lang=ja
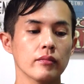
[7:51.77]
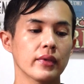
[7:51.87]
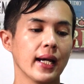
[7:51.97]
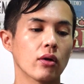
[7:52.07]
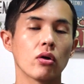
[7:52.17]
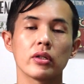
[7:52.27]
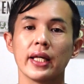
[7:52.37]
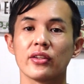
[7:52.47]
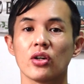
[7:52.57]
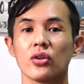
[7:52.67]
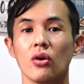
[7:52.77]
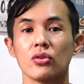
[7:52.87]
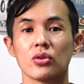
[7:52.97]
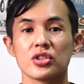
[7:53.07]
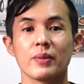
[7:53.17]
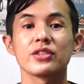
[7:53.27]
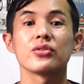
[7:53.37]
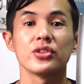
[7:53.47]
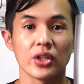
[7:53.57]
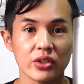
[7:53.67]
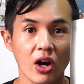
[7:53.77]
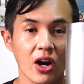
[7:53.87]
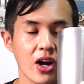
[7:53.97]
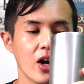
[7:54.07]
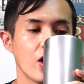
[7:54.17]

ではここで喉を潤しますよと。